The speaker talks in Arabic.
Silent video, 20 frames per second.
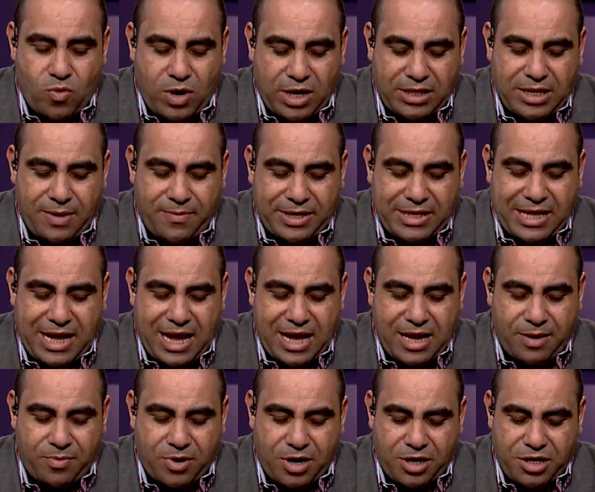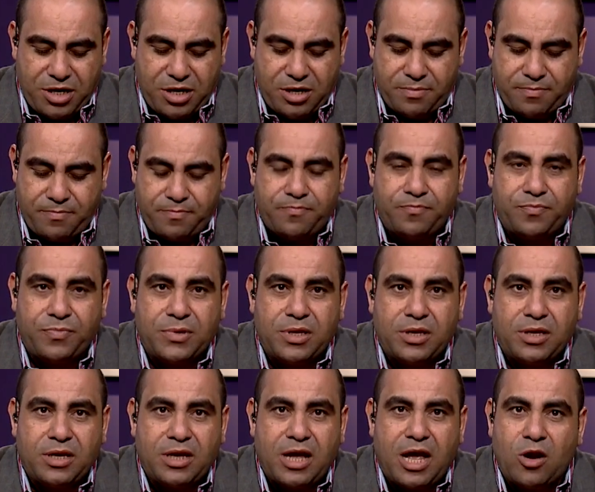وعندما دعا ابراهيم
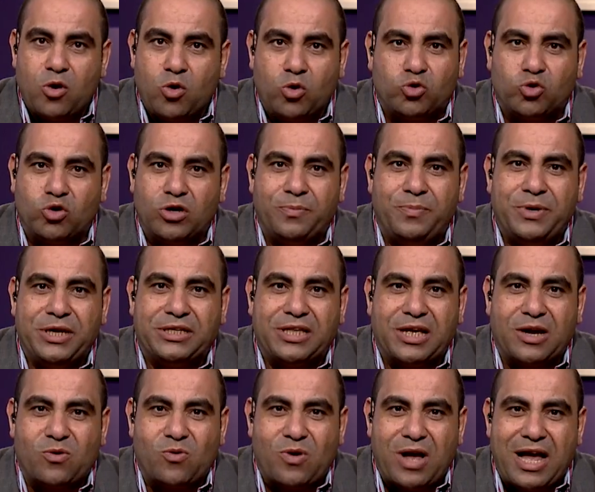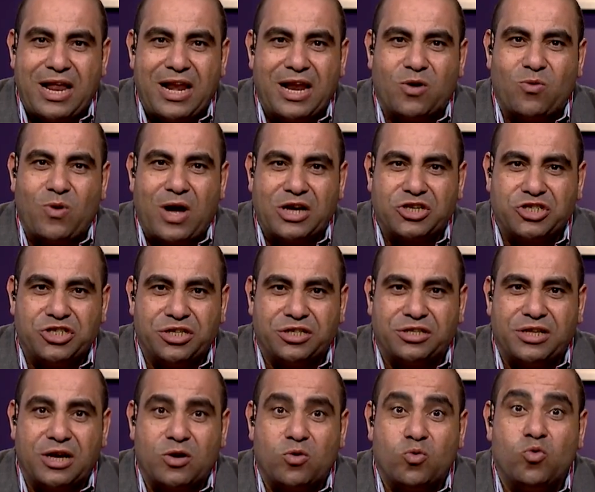قال له اترك بيتك واهلك
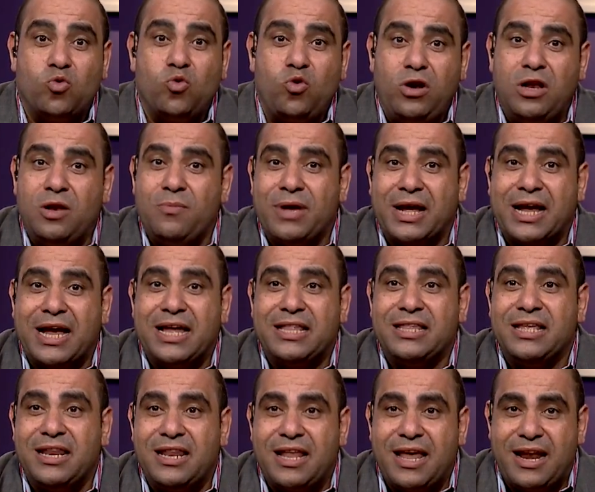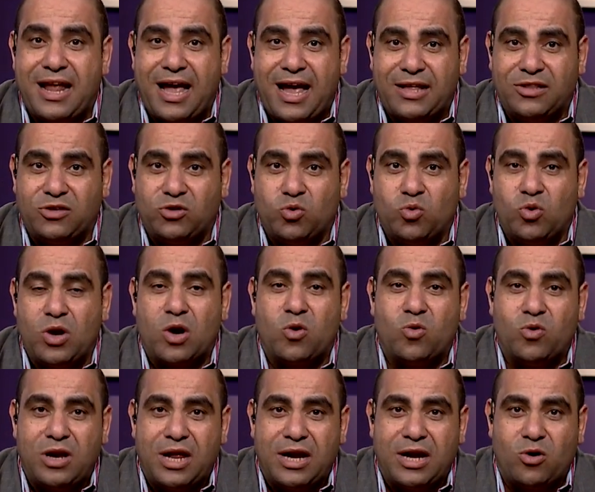وعشيرتك وروح للمكان اللي انا حدده
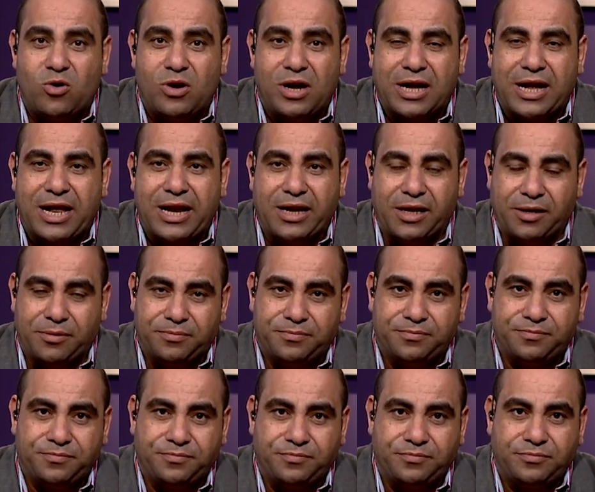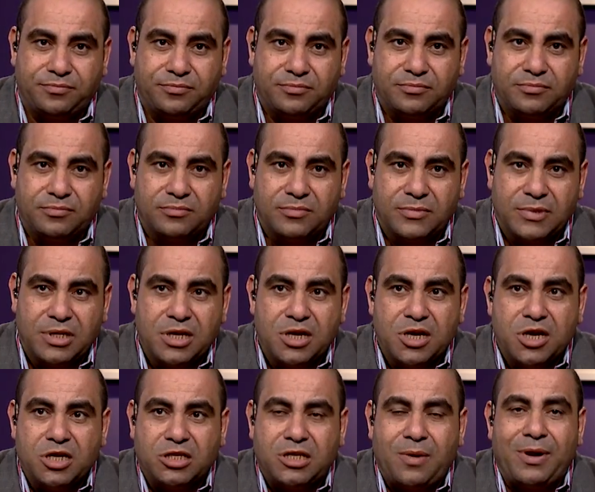لك واللي انا اقول لك عليه
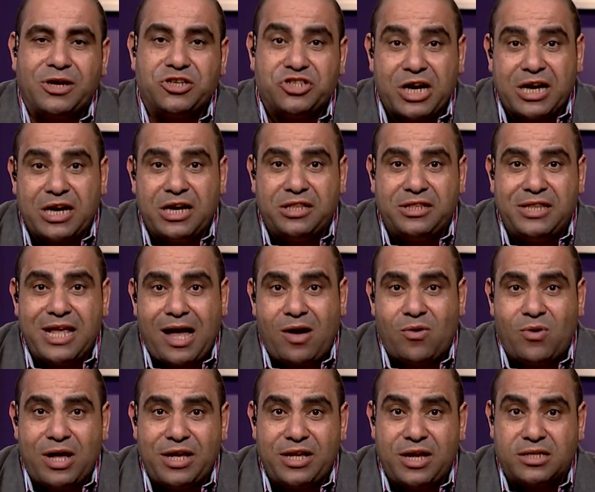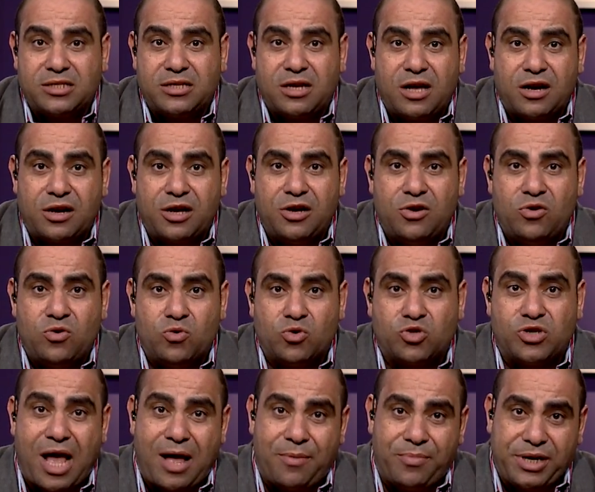طبعا شكل الدعوه يظهر انه
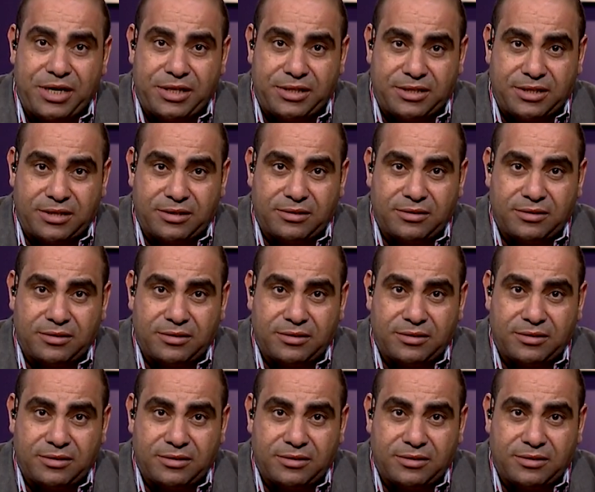صعب جدا